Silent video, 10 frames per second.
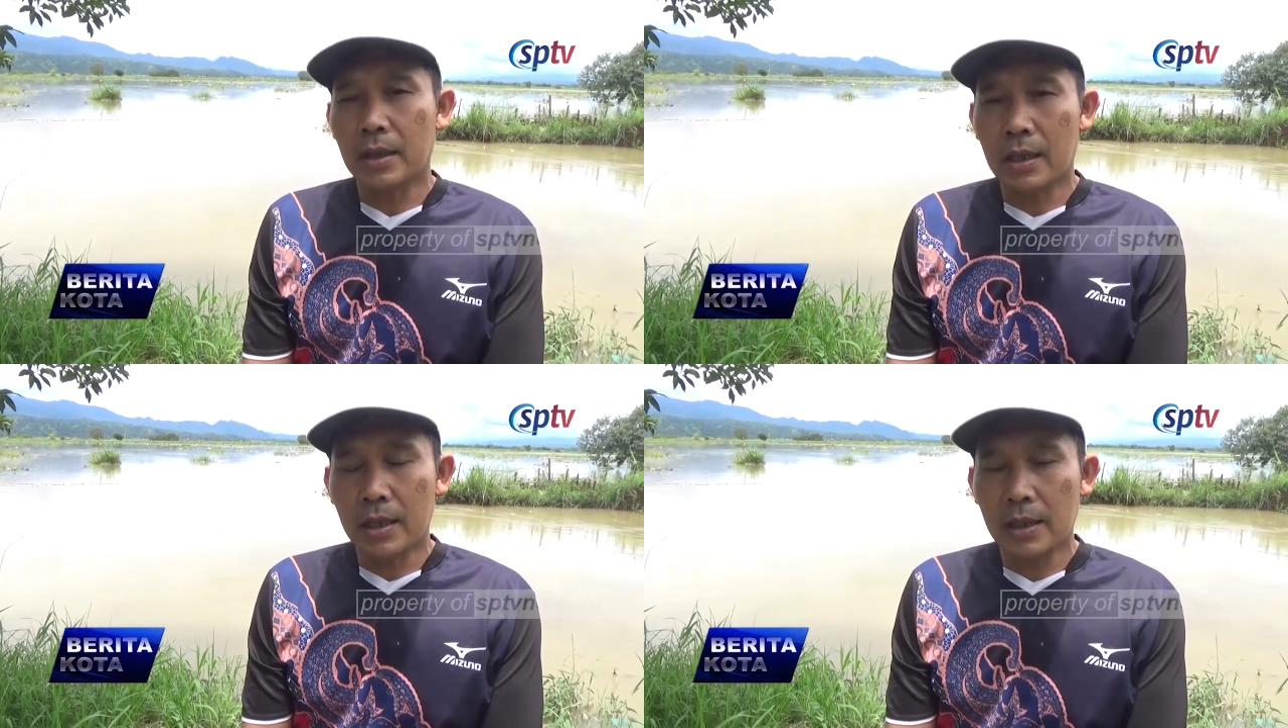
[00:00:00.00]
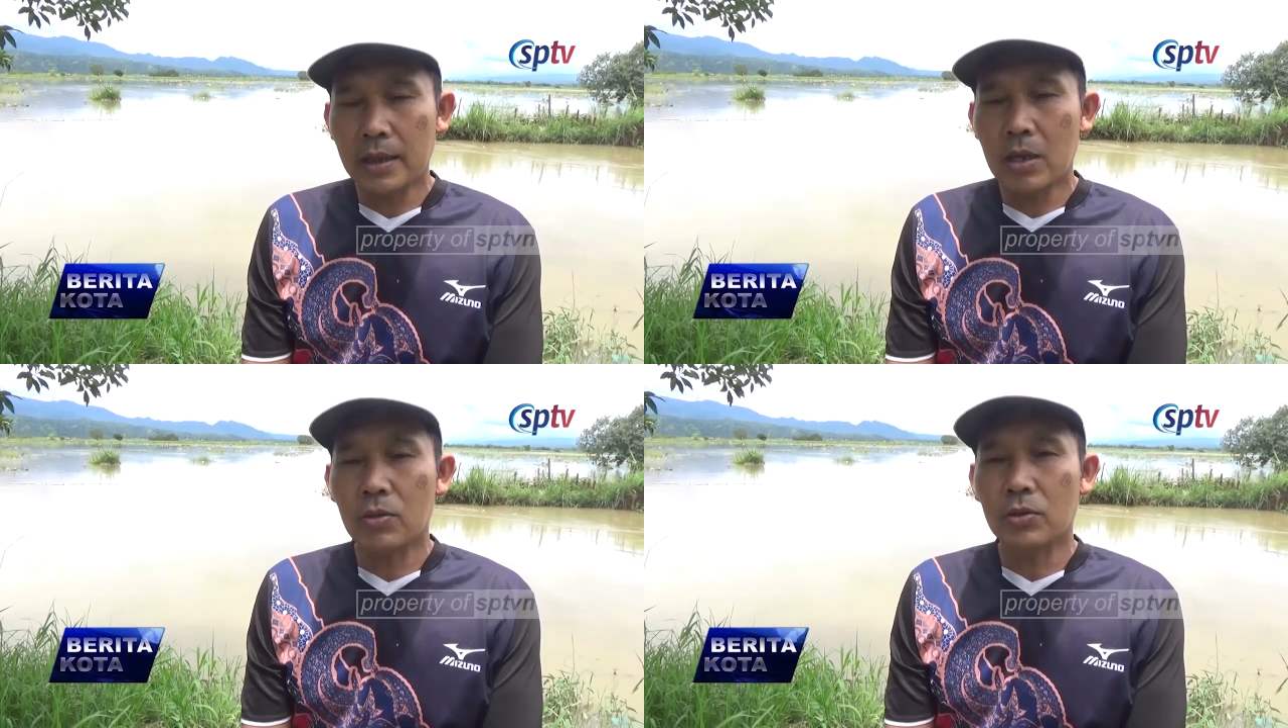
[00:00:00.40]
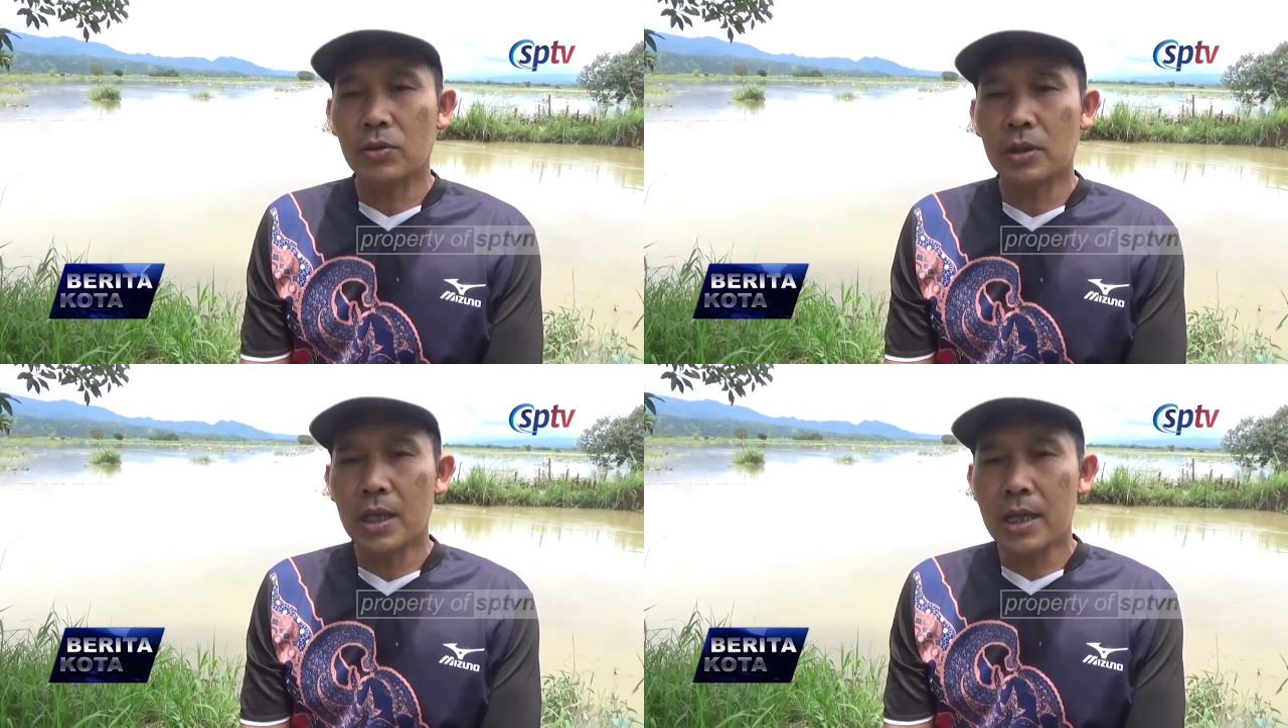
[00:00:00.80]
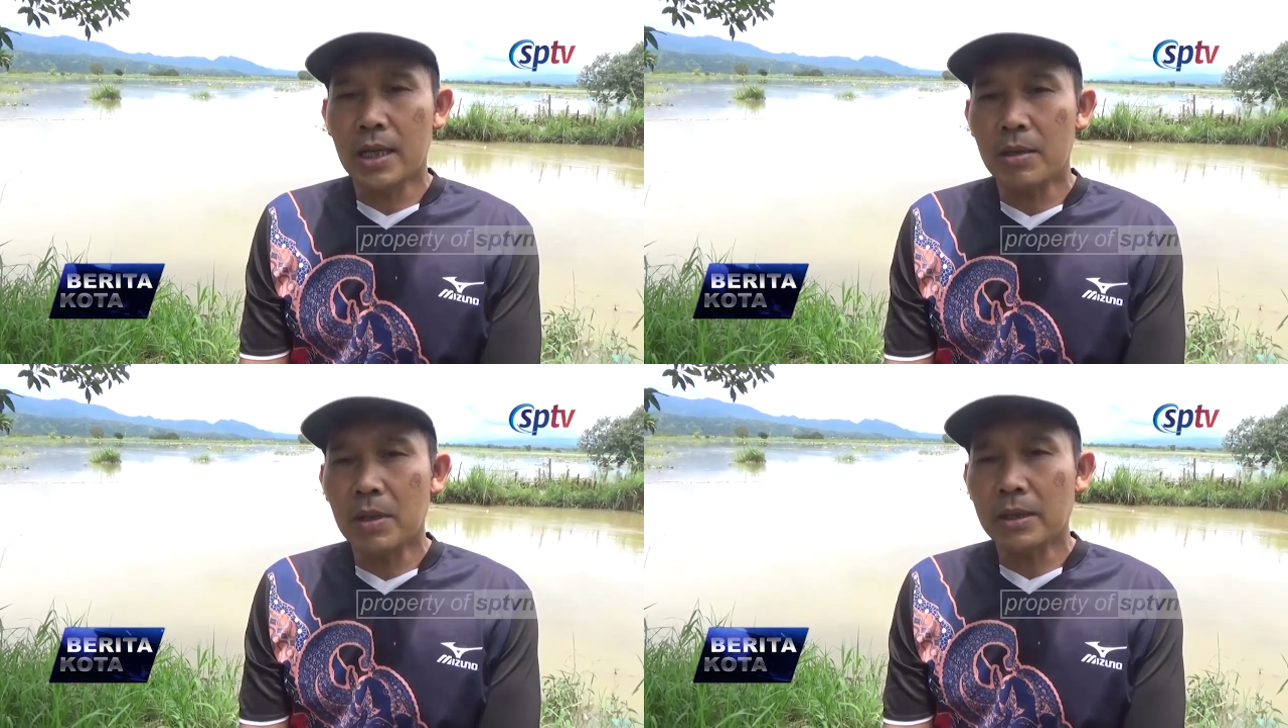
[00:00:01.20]
tiga desa khususnya
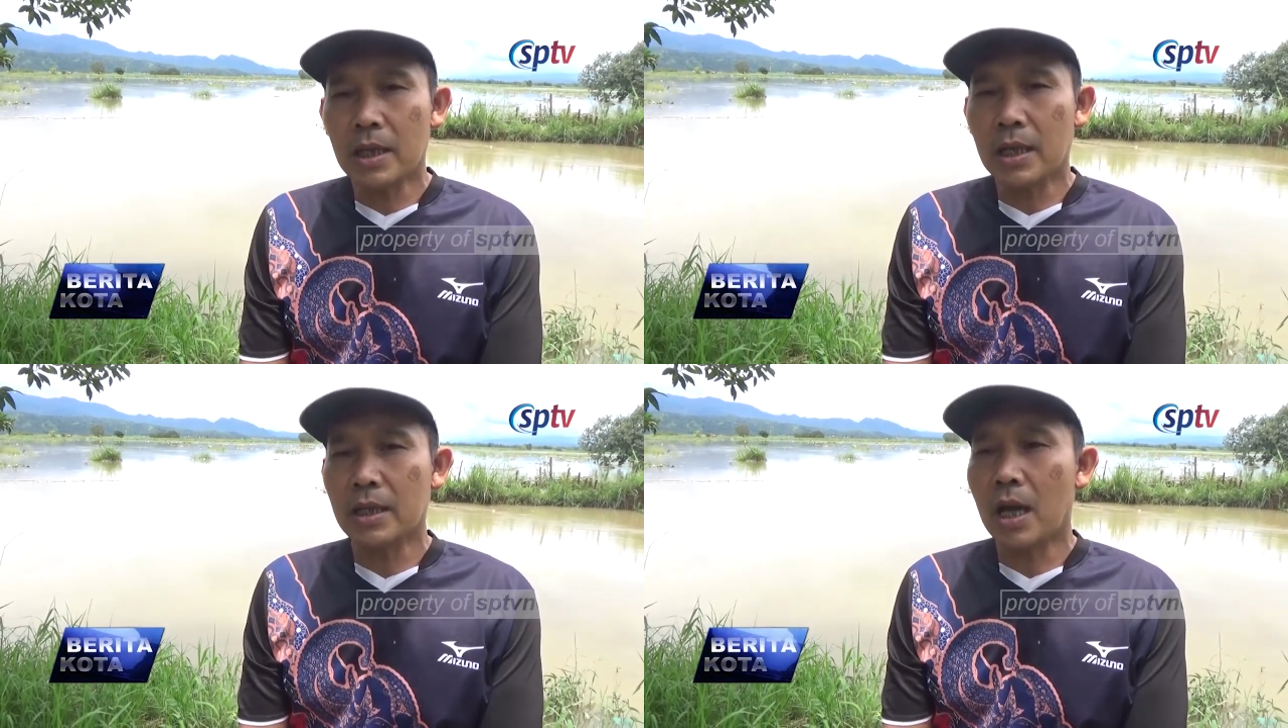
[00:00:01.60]
dan masyarakat